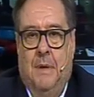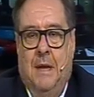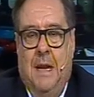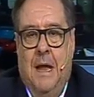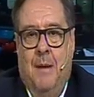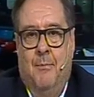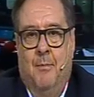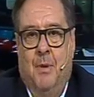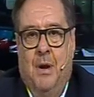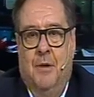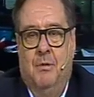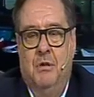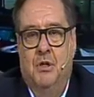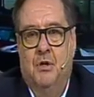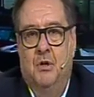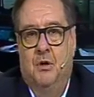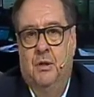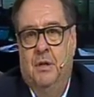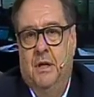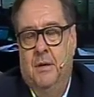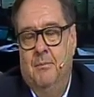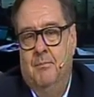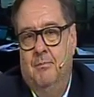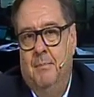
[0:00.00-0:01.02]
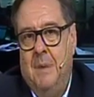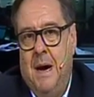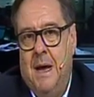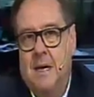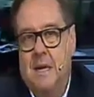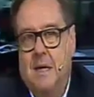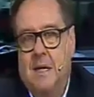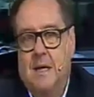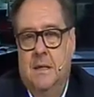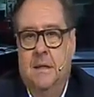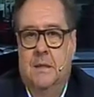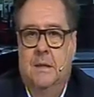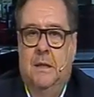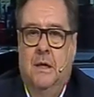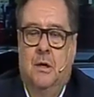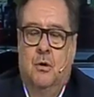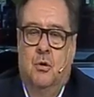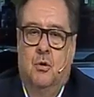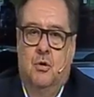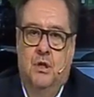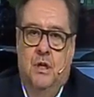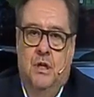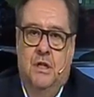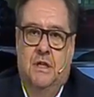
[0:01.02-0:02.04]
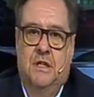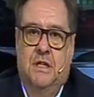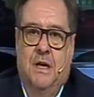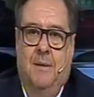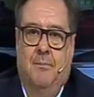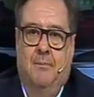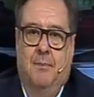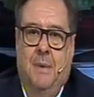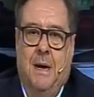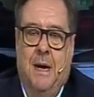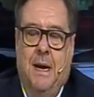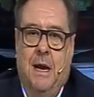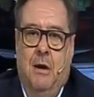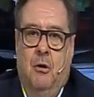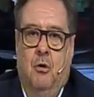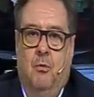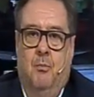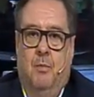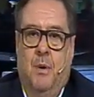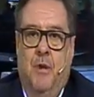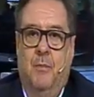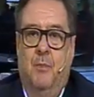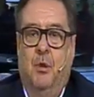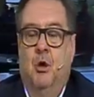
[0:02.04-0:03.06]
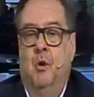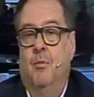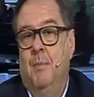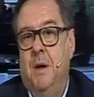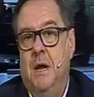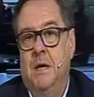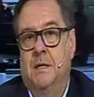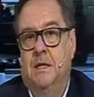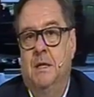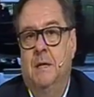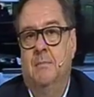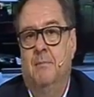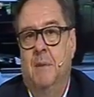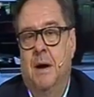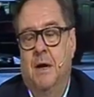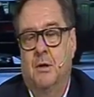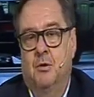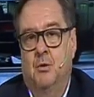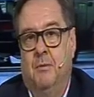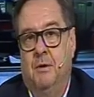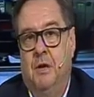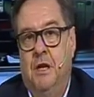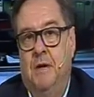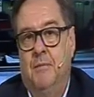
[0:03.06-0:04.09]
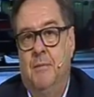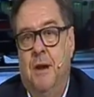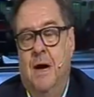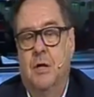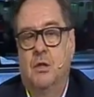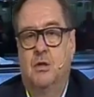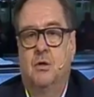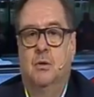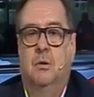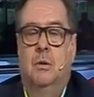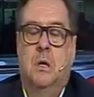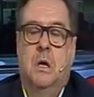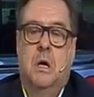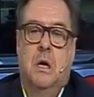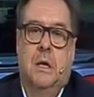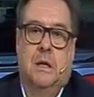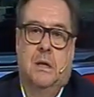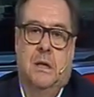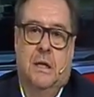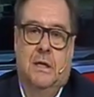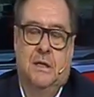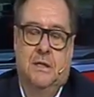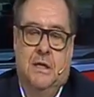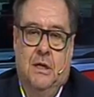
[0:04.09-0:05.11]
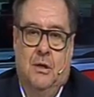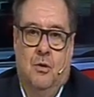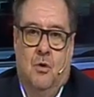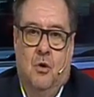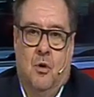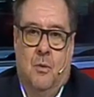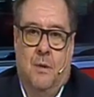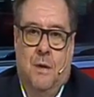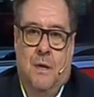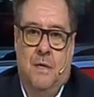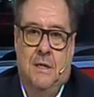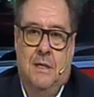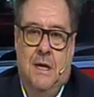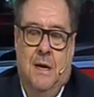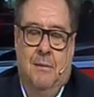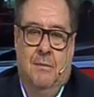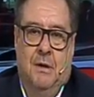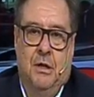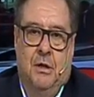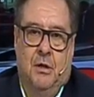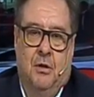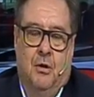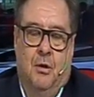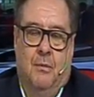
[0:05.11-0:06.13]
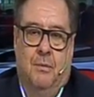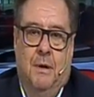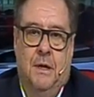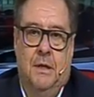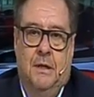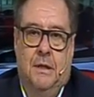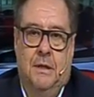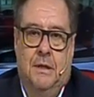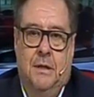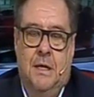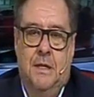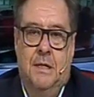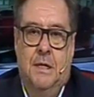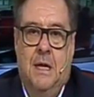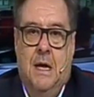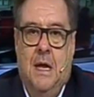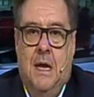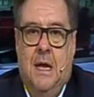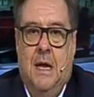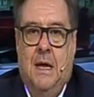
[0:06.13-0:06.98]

la previsión de embarques de cosecha para los primeros meses, marzo, abril y mayo, del ciclo comercial 22-23,